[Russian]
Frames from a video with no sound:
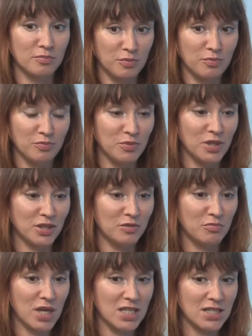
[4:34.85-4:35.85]

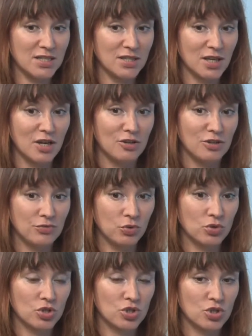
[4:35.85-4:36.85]
«Белый месяц»
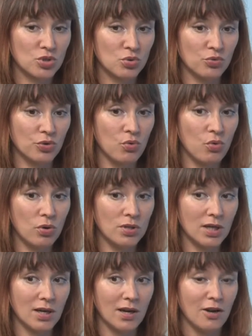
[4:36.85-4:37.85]
96 -го
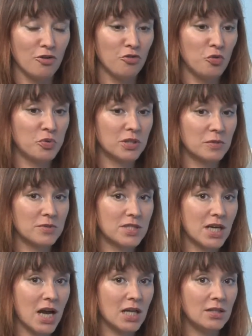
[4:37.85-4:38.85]
года в оперном
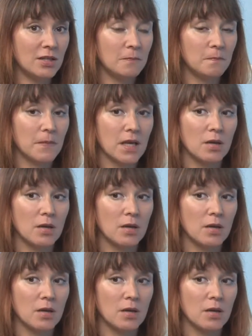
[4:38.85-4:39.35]
театре.